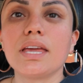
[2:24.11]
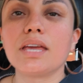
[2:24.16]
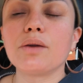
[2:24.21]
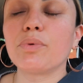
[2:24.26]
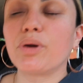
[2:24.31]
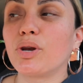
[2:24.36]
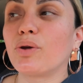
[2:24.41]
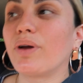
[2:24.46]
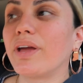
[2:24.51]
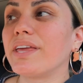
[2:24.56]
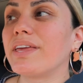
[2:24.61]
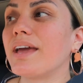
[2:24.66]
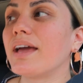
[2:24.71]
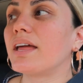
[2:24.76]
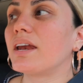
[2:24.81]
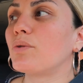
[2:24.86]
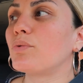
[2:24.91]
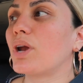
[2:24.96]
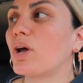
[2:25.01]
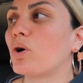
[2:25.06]
y bueno, ella
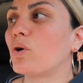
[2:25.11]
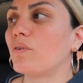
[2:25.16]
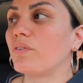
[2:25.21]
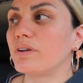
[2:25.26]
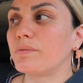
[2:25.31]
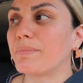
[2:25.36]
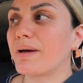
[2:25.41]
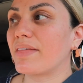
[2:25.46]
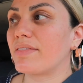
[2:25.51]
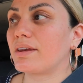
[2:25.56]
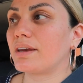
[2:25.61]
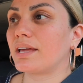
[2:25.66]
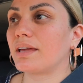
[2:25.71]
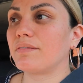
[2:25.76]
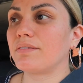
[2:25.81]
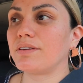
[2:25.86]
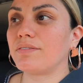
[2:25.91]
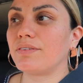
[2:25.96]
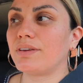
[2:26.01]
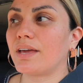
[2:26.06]
era una joven madre
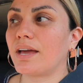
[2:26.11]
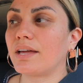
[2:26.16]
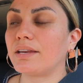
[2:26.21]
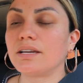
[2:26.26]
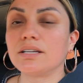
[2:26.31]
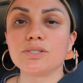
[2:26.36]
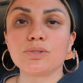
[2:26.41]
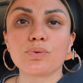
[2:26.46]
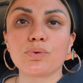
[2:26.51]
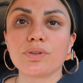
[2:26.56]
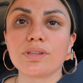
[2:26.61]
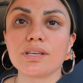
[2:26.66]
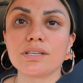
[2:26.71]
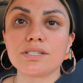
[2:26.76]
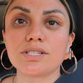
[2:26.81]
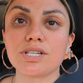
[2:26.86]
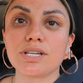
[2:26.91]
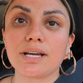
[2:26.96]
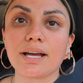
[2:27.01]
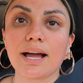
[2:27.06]
que vivía en el sur de
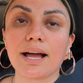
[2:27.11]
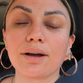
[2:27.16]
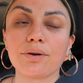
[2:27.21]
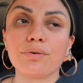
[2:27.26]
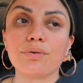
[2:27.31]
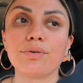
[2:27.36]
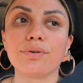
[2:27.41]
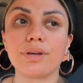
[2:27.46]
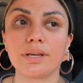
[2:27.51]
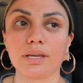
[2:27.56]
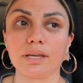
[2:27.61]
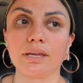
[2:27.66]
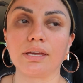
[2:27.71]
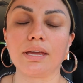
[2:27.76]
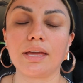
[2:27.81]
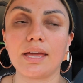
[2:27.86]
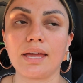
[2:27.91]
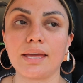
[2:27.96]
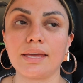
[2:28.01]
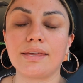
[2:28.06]
Chicago
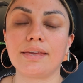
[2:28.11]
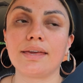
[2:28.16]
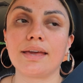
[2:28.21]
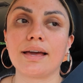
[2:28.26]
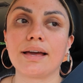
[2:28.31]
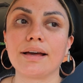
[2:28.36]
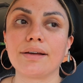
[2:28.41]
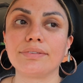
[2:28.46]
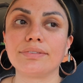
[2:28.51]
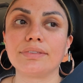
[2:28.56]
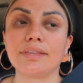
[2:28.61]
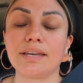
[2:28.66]
y ella